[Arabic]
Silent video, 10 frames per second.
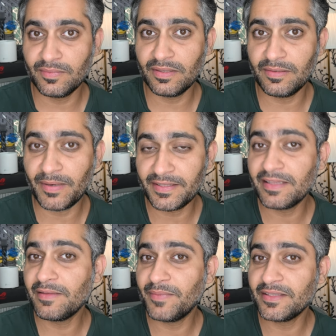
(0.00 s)
آه،
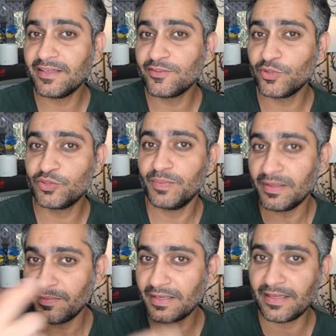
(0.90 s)
بعدين بعدين السويتش
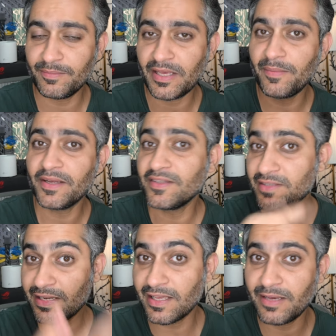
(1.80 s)
بعد ما كان ميجا بايت
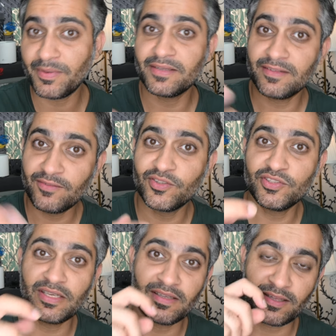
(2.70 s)
نزل جيجا بايت نفس
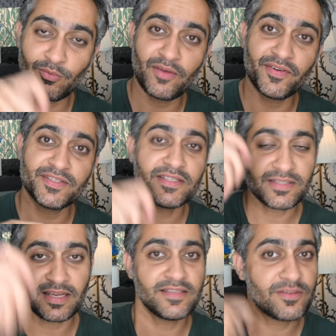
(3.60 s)
الشيء كان واي فاي
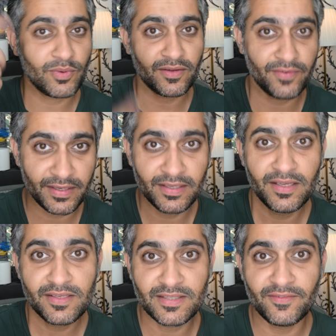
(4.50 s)
6 راح ينزل واي فاي
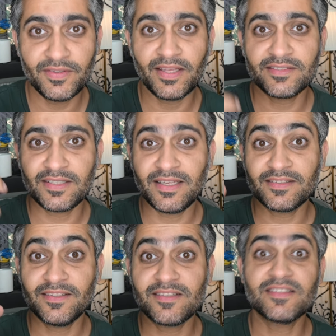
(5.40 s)
7 عشان
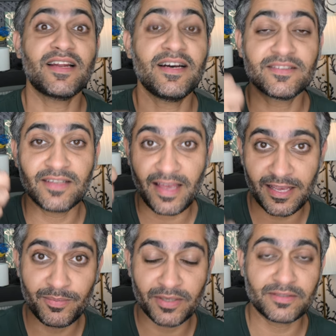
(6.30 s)
يعطينا سرعات
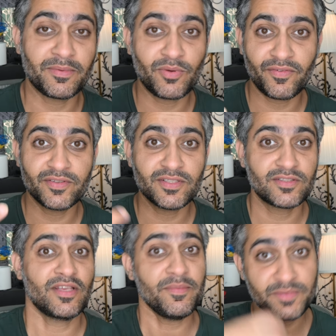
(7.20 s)
اكبر طبعا واي فاي
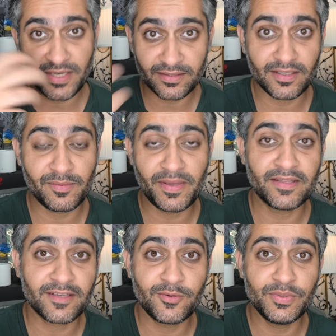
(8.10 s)
6 هم سرعتنا نقل
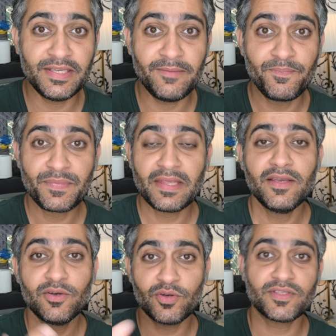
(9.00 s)
البيانات قويه
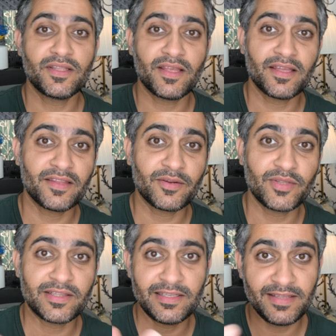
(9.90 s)
خصوصا اذا اخذنا
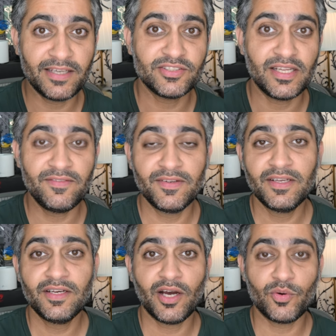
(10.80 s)
راوتات ال 11000
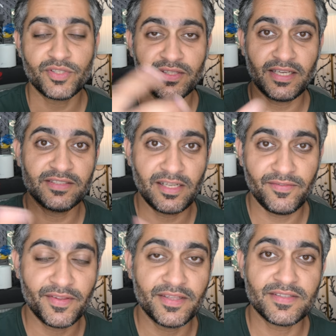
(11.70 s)
او
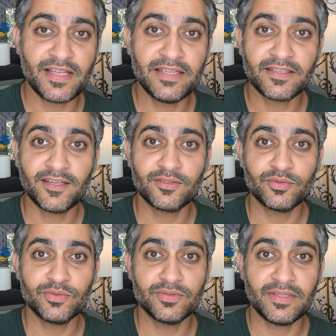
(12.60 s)
16000 اذا نزلت راح
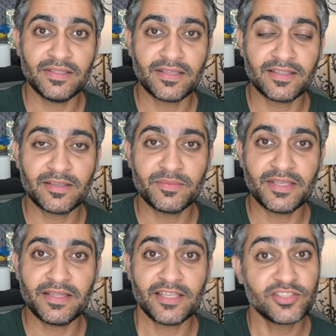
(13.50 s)
تكون يعني لقيتكم
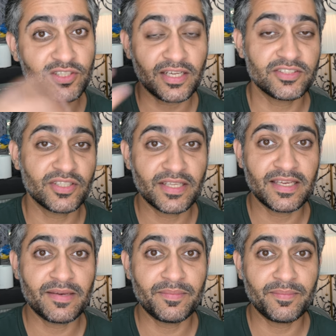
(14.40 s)
10 10
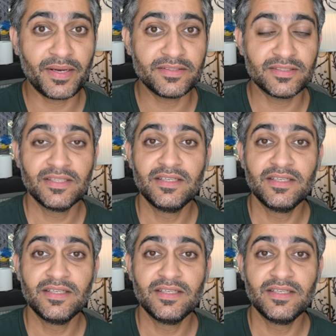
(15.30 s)
جيجا بايت 10